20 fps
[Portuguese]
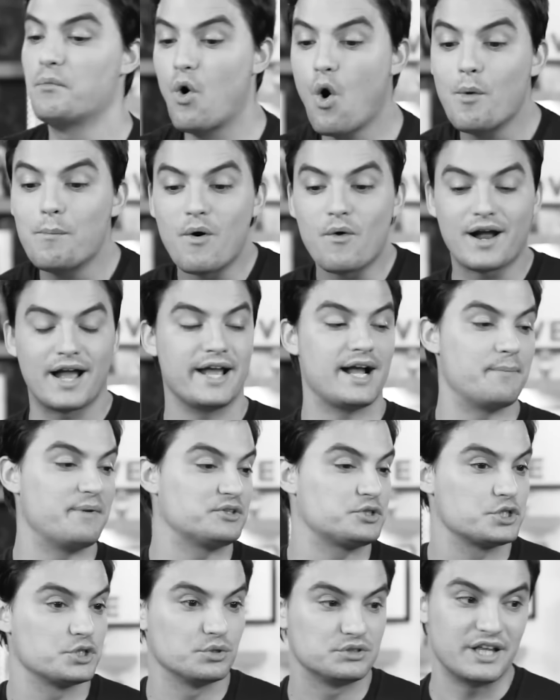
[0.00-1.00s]
Vamos roubar um
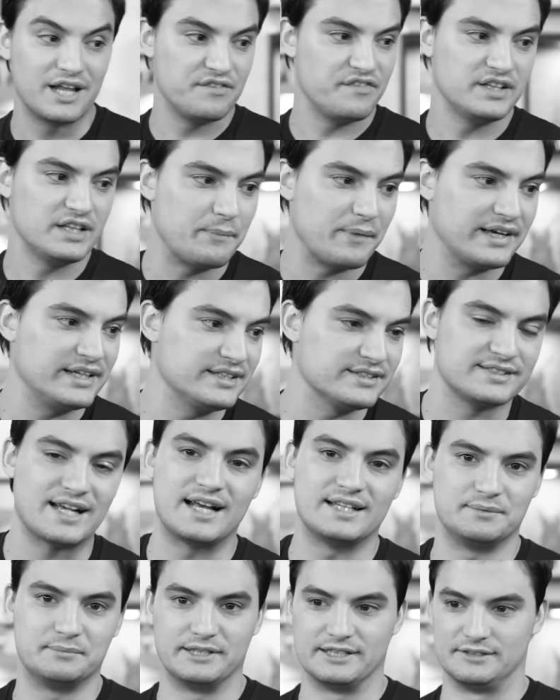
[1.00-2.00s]
carregamento de Nutella e vender pra criançada,